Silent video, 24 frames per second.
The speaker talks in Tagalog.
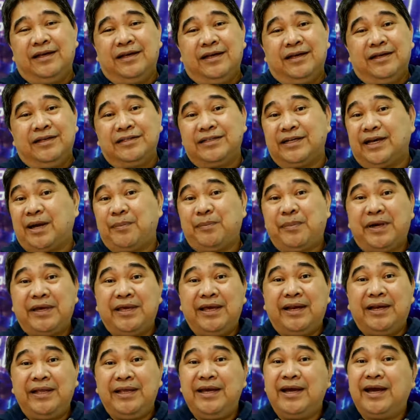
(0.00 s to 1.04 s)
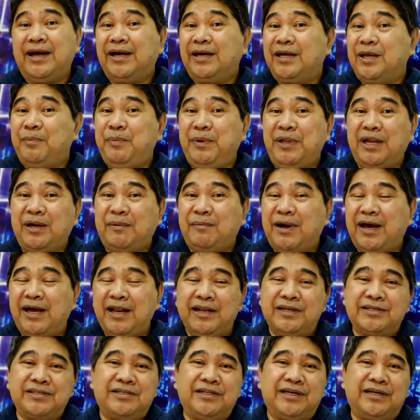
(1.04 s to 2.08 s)
sa kapangyarihang
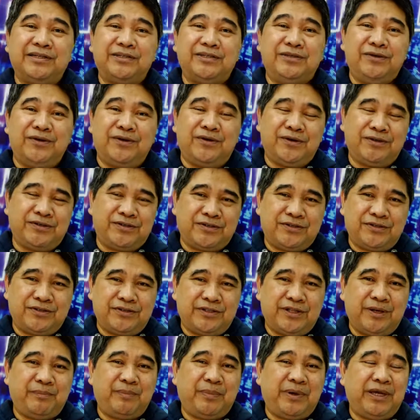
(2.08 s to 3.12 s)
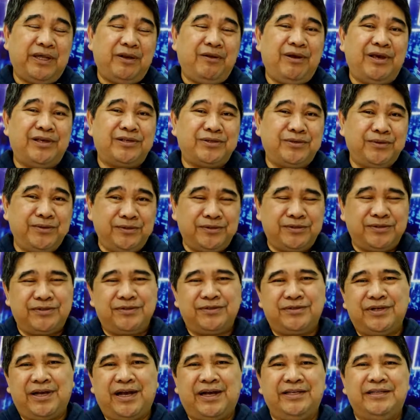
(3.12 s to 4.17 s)
ipinamalas ng Diyos ng Panginoon
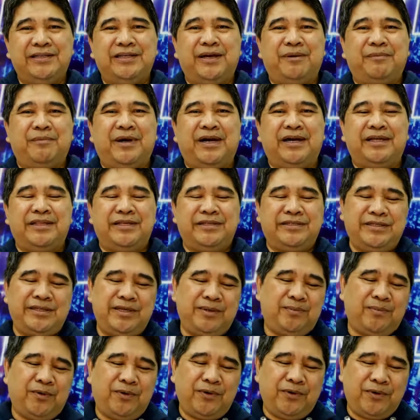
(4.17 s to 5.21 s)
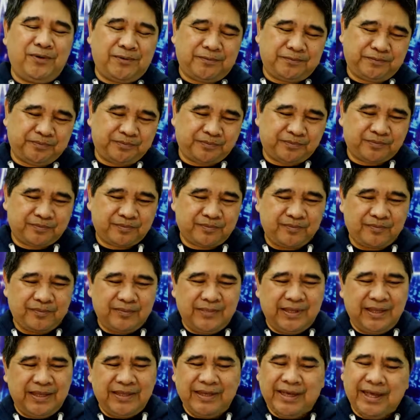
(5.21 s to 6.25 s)
Jesus sa kanyang mga disipulo.
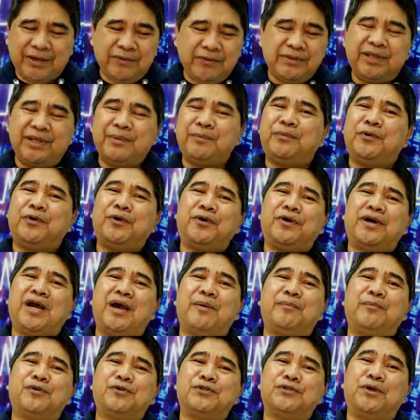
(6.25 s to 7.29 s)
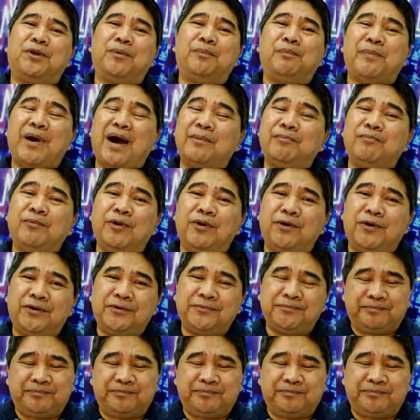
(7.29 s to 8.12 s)
Ganon din po kay Apostol Pablo,